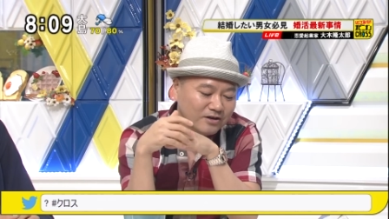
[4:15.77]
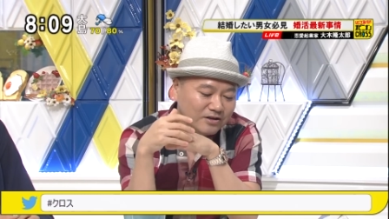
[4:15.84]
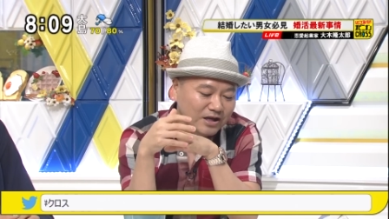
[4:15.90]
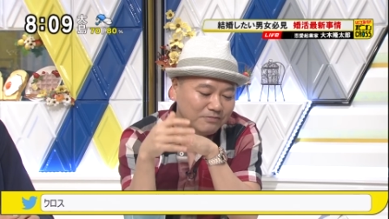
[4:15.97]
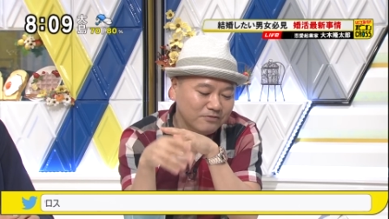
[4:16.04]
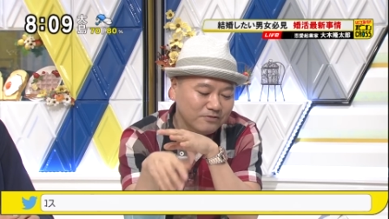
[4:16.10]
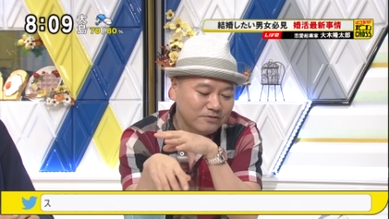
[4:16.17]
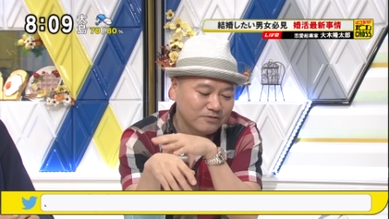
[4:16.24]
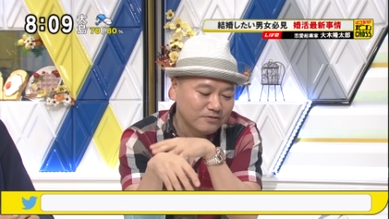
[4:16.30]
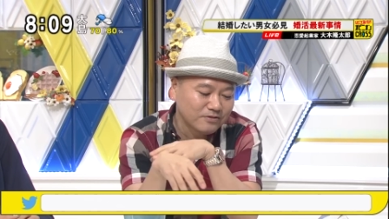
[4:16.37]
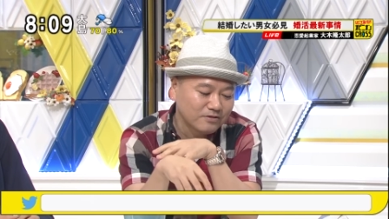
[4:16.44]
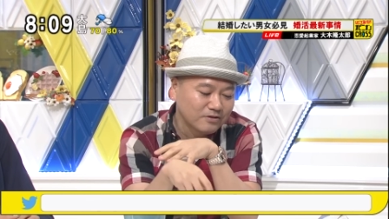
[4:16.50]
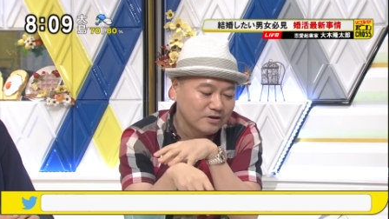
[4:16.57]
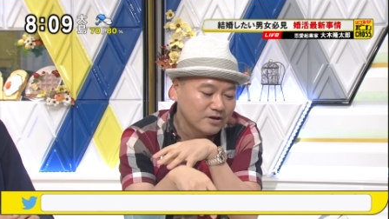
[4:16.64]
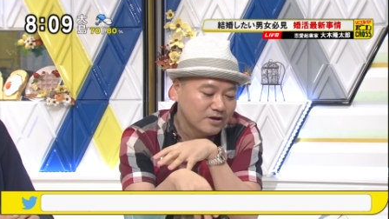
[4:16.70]
多分こ
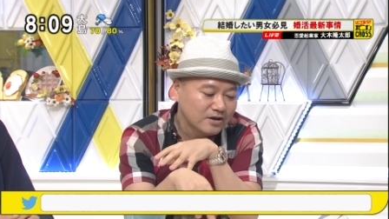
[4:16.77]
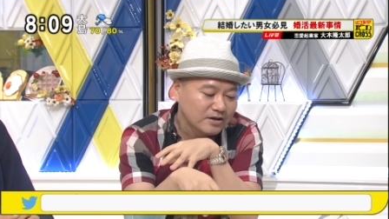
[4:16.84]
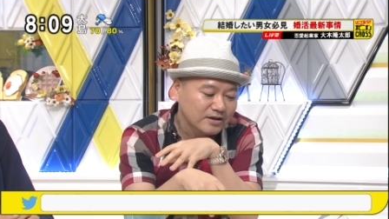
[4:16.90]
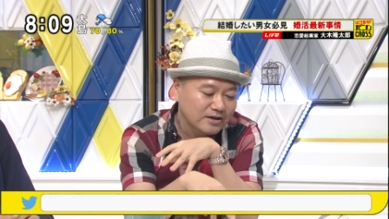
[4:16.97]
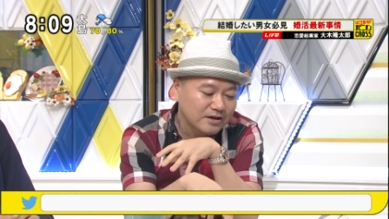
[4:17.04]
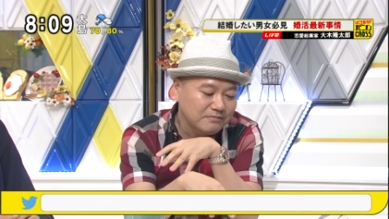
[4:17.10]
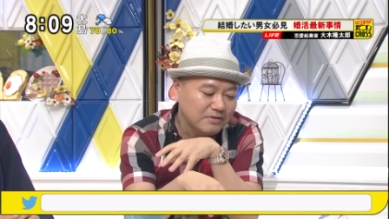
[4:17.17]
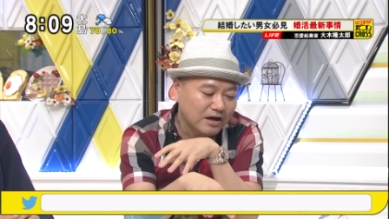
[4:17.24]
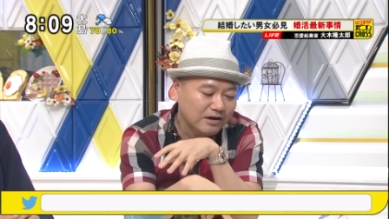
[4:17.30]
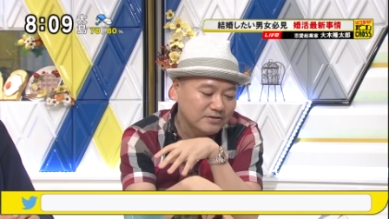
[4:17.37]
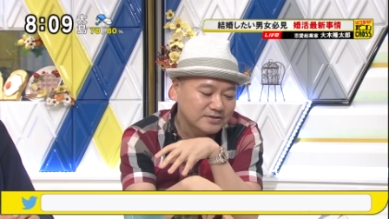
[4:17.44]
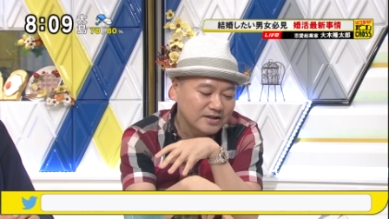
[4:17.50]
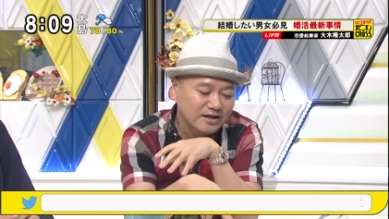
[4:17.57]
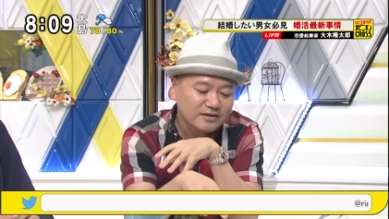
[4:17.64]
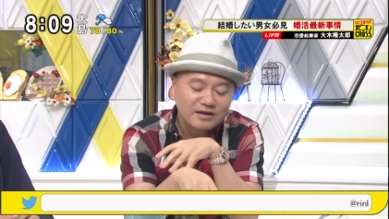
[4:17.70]
のけあ
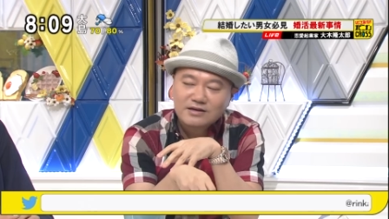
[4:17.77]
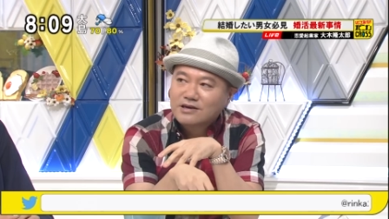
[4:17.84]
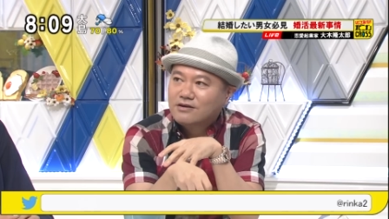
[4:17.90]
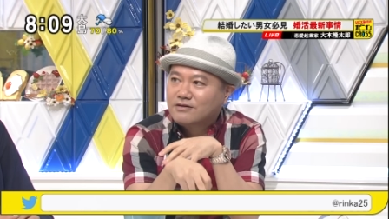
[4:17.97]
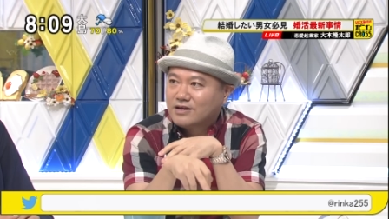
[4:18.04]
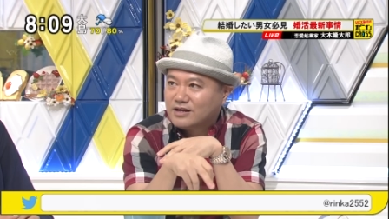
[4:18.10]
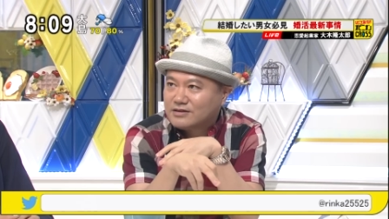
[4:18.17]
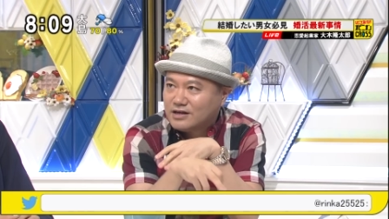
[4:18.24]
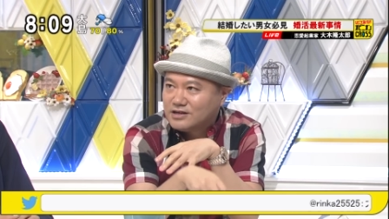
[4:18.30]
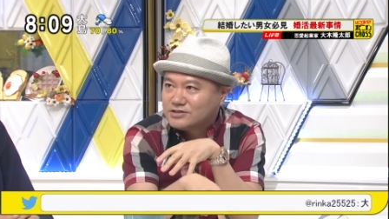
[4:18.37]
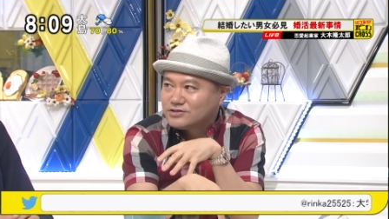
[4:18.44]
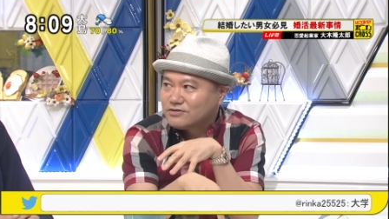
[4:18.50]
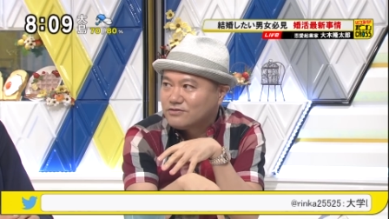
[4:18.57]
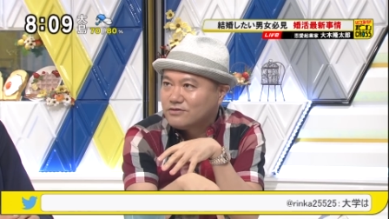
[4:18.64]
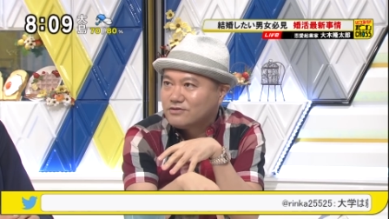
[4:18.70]
の性経験のない
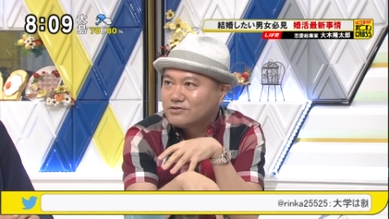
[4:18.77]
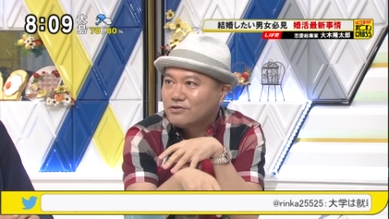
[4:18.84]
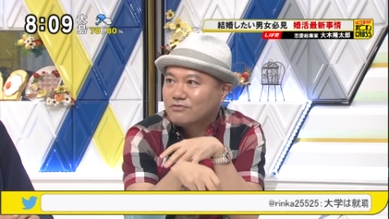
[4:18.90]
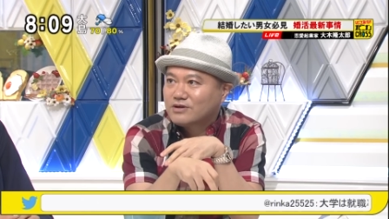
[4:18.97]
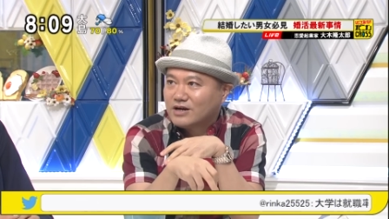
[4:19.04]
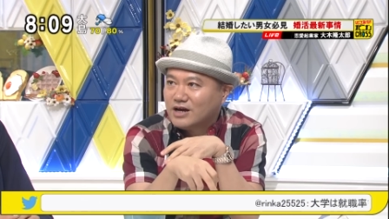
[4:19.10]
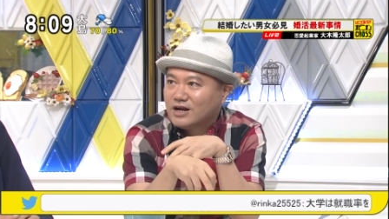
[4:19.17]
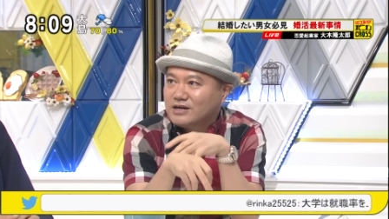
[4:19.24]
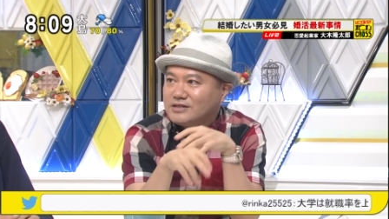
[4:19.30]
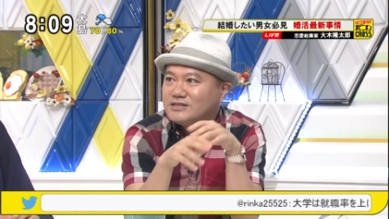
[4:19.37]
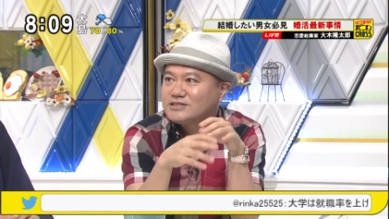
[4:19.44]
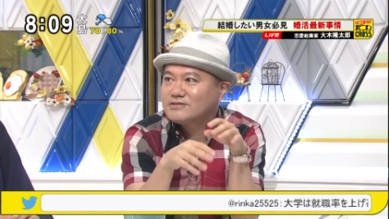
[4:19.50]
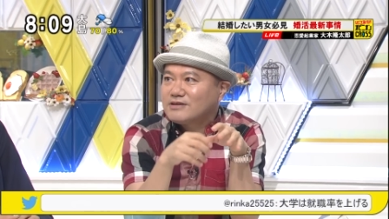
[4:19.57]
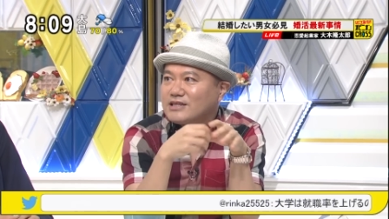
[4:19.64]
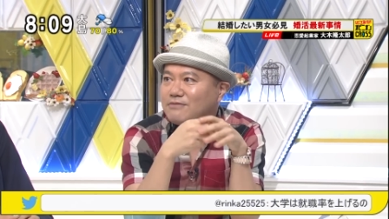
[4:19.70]
男女のとか
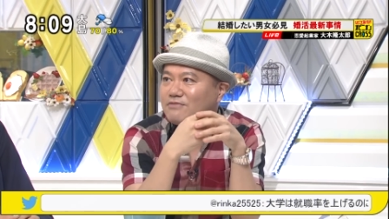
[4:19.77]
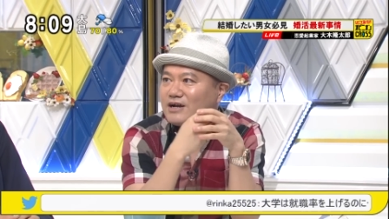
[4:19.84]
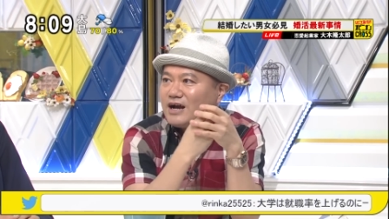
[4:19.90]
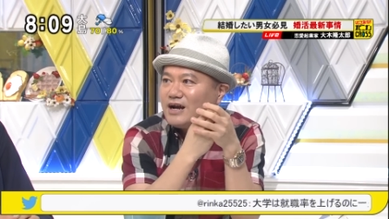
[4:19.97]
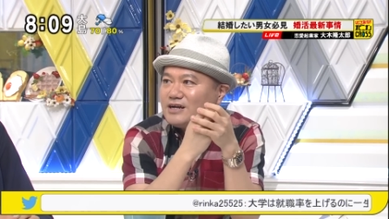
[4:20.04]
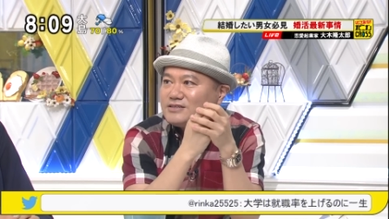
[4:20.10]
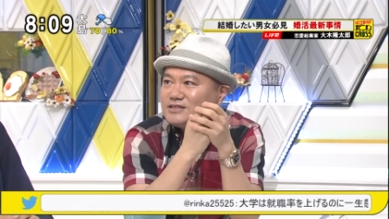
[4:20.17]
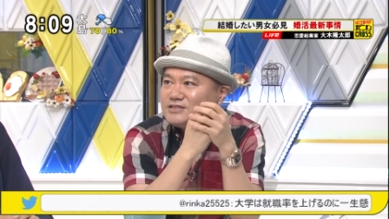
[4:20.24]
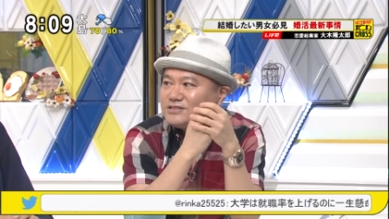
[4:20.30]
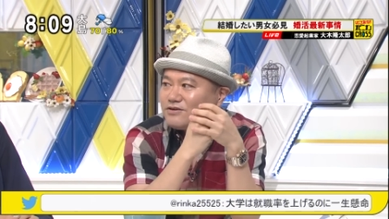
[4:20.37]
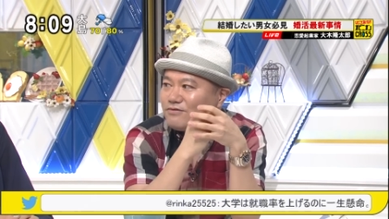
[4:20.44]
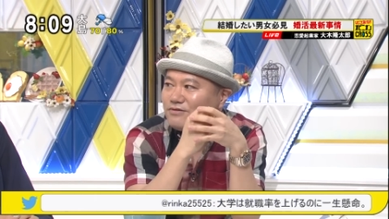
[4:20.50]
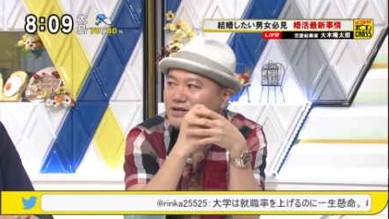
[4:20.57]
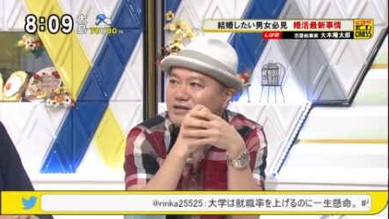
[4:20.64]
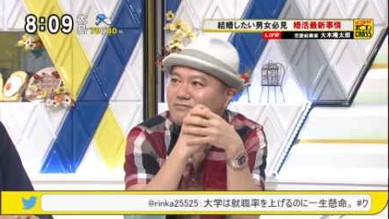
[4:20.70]
率は多分改善して
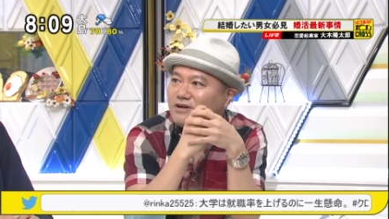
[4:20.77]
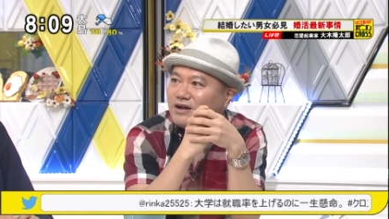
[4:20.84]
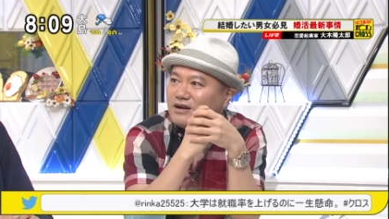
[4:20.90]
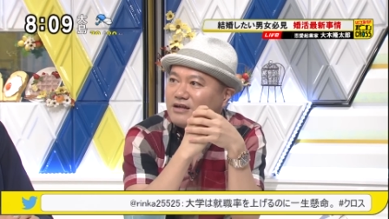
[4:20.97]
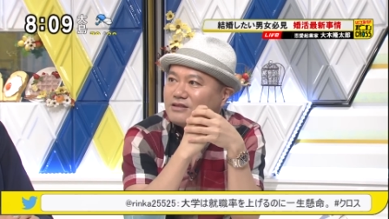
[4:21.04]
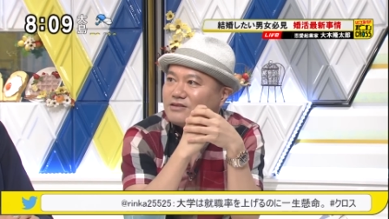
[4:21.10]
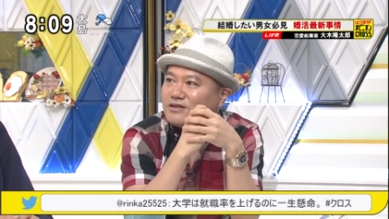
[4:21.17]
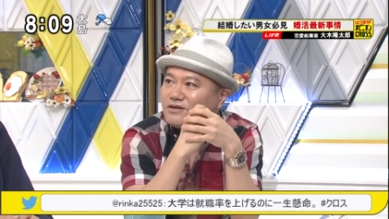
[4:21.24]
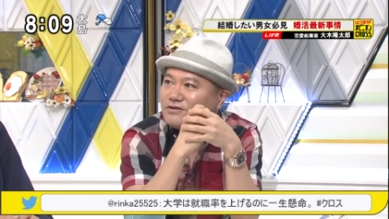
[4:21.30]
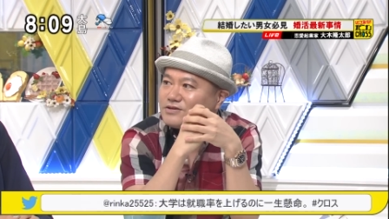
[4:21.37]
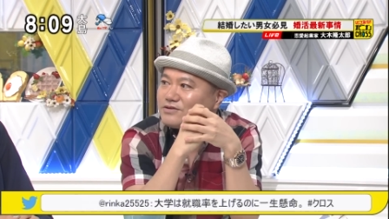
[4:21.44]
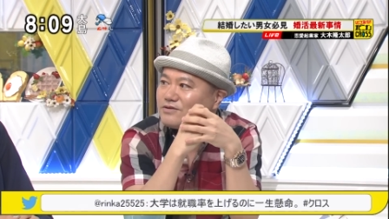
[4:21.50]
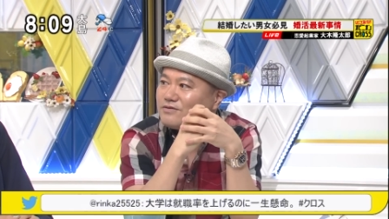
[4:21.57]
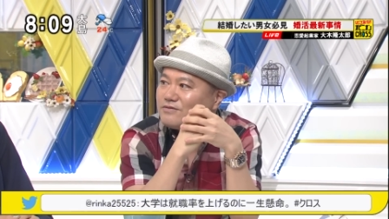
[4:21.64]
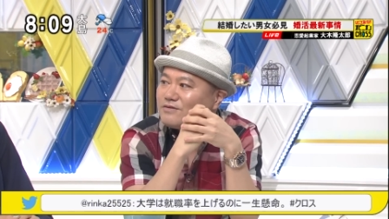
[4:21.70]
こないのかなって。なんかで
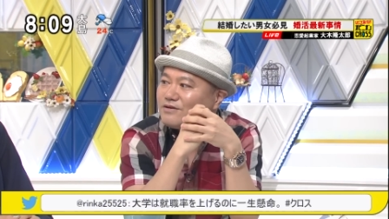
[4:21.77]
も大木